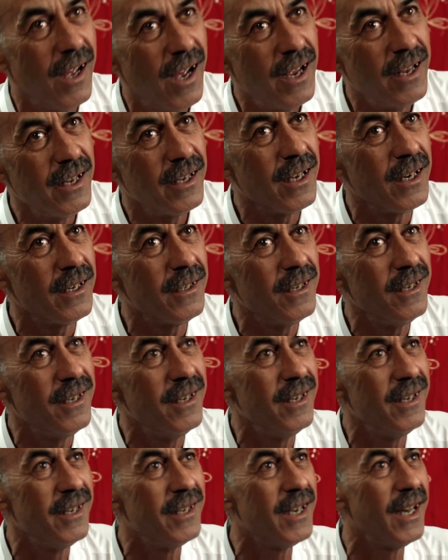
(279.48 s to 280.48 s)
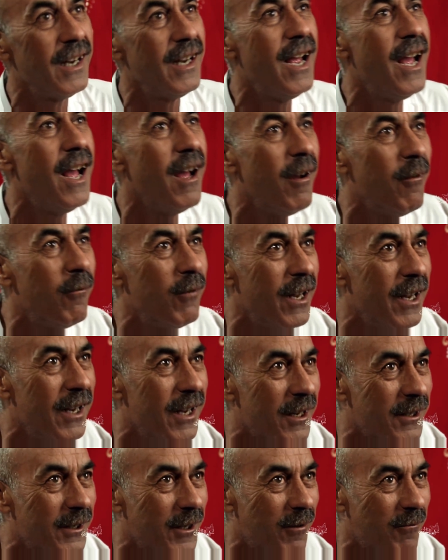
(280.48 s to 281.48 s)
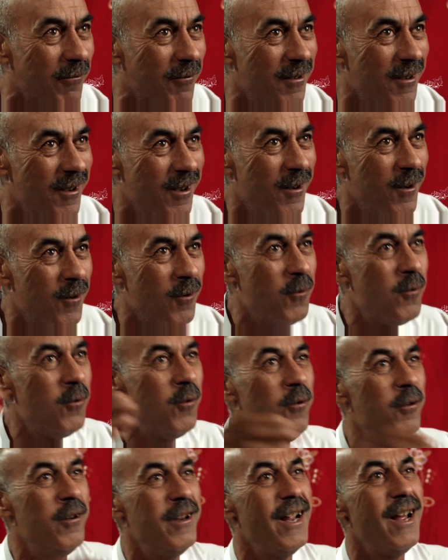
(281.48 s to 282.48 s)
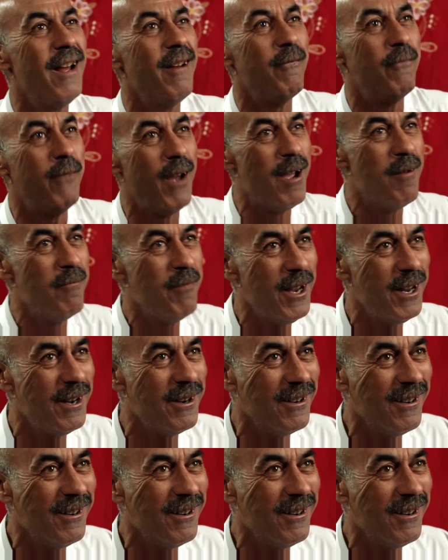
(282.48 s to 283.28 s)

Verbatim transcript: هاي قال قال ا ولا قال زيرو نقولوا احنا فاهمين